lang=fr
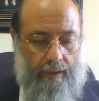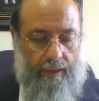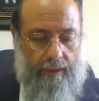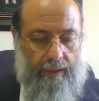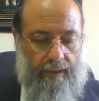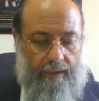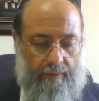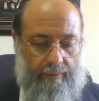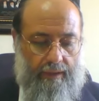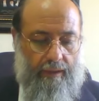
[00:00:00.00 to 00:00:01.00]
Et la
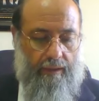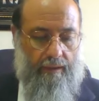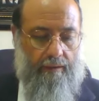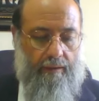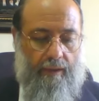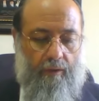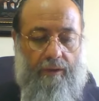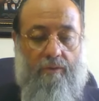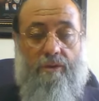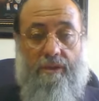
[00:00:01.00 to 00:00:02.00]
klal. Alors
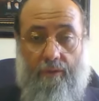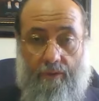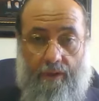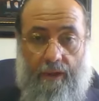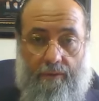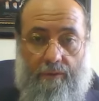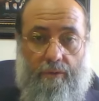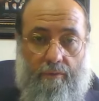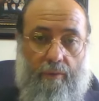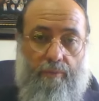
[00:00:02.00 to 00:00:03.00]
qu'est-ce que c'est le klal,
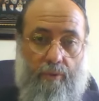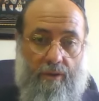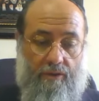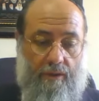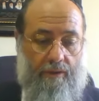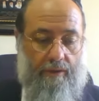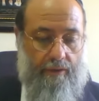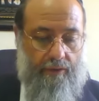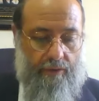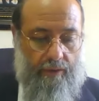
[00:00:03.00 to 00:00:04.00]
justement, pour Rish
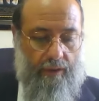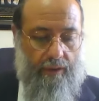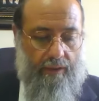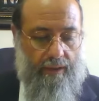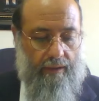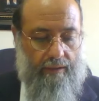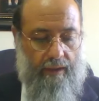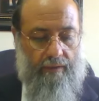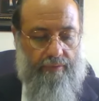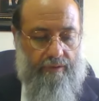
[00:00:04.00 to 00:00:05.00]
Lakish les
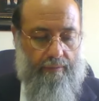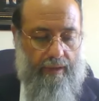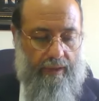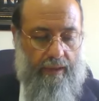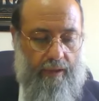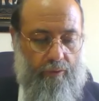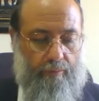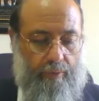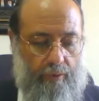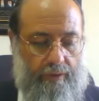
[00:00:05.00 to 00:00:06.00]
marqué marqué « Anu
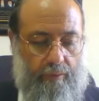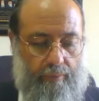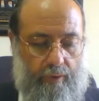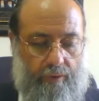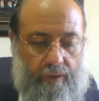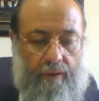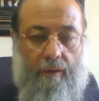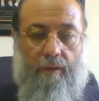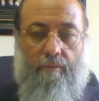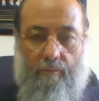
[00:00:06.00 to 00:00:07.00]
ou ploni
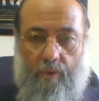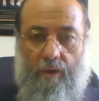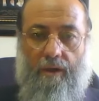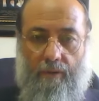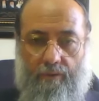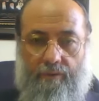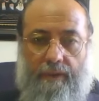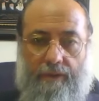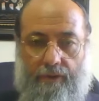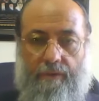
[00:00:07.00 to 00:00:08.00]
moi,
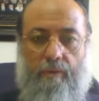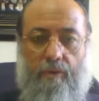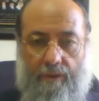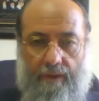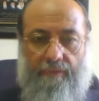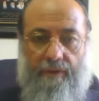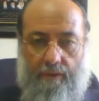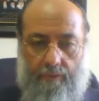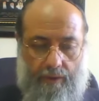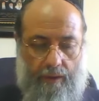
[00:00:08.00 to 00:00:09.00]
Reuven Shimon, Levi
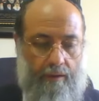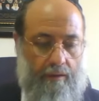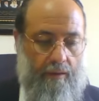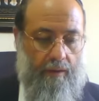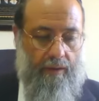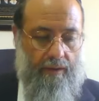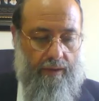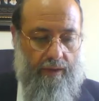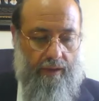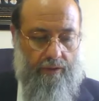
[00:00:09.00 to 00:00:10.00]
Yehuda,
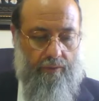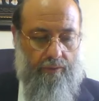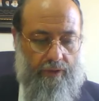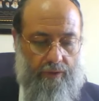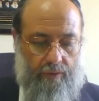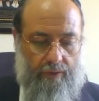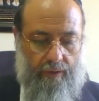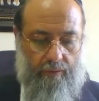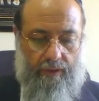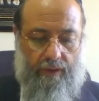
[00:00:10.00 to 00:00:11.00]
Girachnu
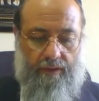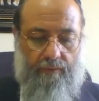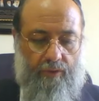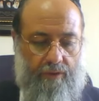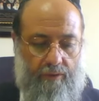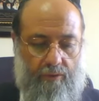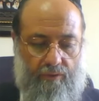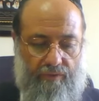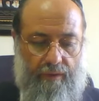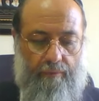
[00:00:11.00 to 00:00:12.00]
Nous, on a divorcé de
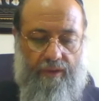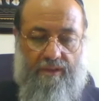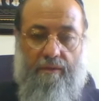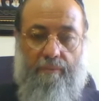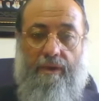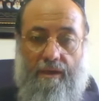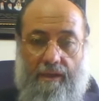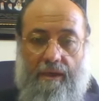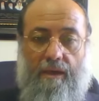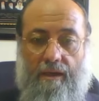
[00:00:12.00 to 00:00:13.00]
nos femmes, qui s'appelle «
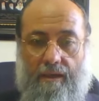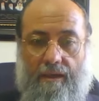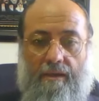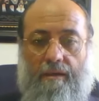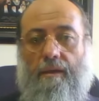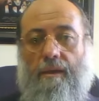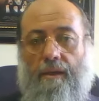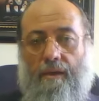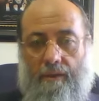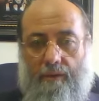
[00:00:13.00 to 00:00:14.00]
Léa, Rachel,
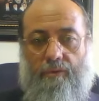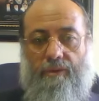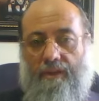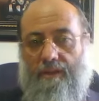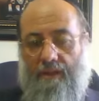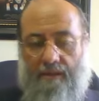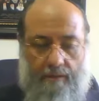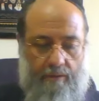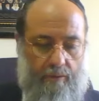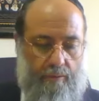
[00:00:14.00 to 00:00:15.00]
Yudit, et
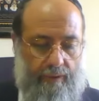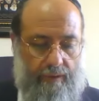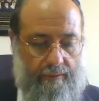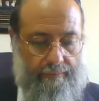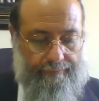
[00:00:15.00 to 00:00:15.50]
ainsi de suite.